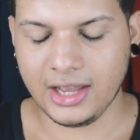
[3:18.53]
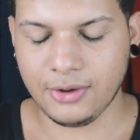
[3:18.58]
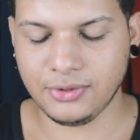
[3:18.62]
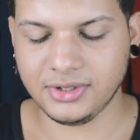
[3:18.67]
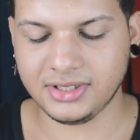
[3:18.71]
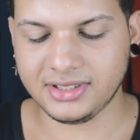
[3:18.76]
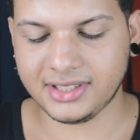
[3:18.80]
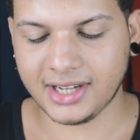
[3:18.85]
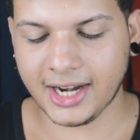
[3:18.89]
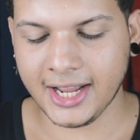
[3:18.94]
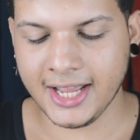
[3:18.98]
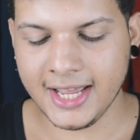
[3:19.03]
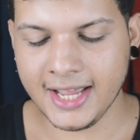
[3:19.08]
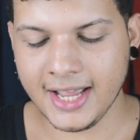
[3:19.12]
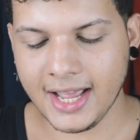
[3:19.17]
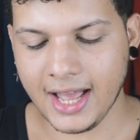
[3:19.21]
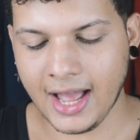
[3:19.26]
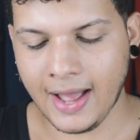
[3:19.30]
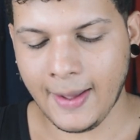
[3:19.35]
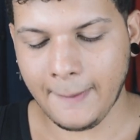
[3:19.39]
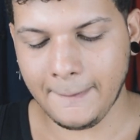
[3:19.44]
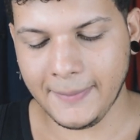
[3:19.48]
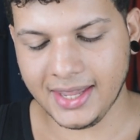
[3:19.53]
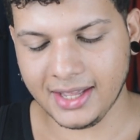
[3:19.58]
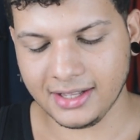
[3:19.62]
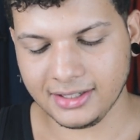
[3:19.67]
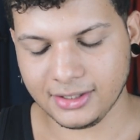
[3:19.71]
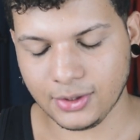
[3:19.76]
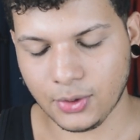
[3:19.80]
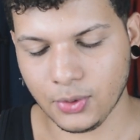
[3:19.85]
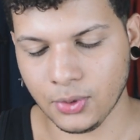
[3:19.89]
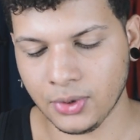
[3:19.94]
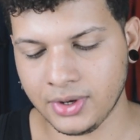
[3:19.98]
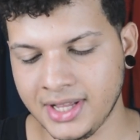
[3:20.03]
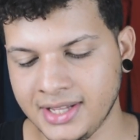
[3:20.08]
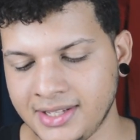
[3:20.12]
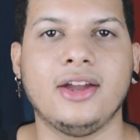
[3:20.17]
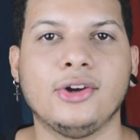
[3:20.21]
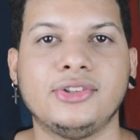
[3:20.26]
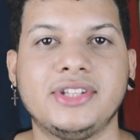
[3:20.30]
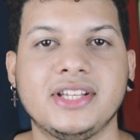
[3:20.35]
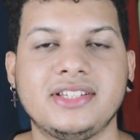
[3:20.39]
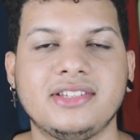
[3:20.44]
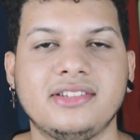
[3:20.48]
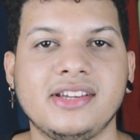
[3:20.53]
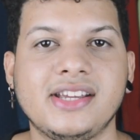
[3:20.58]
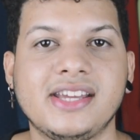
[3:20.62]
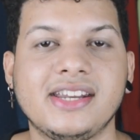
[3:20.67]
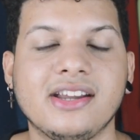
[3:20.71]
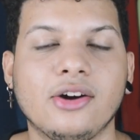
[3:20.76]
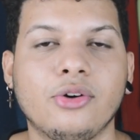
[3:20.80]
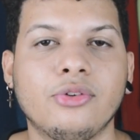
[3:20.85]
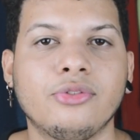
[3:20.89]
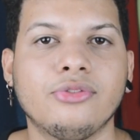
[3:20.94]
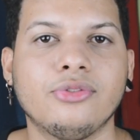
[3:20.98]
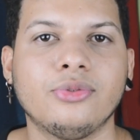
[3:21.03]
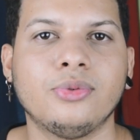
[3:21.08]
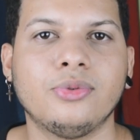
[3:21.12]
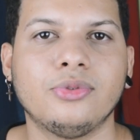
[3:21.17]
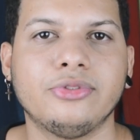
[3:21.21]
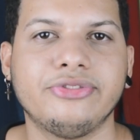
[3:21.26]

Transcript: Eu extraí as minhas cores, eu decidi criar um,